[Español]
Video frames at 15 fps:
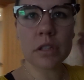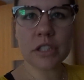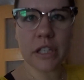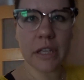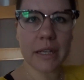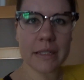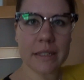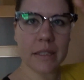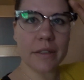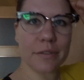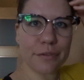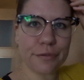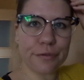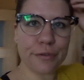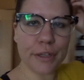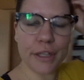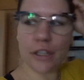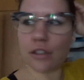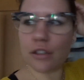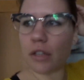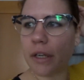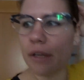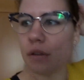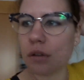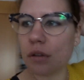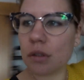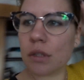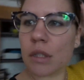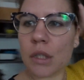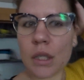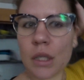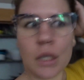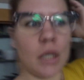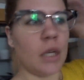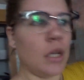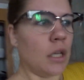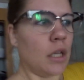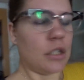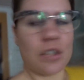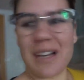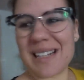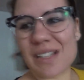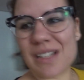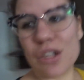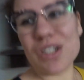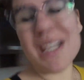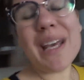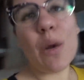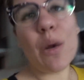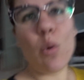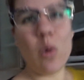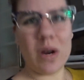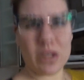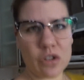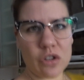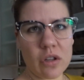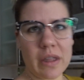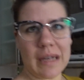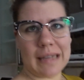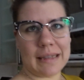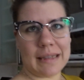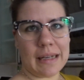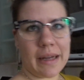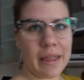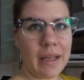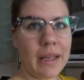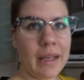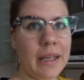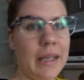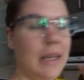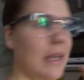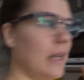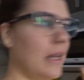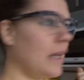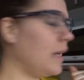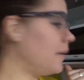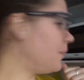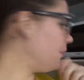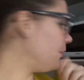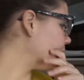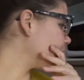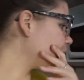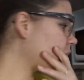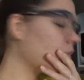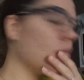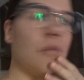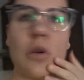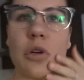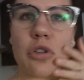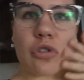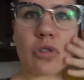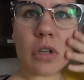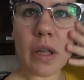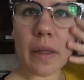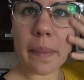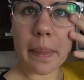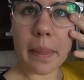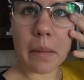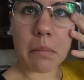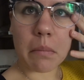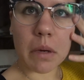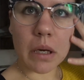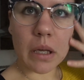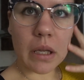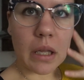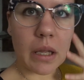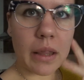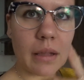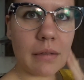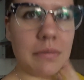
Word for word: Chicas, qué frío traigo. Son las 2 y cuarto de la tarde y... Mm, bueno, estoy ya desmaquillada.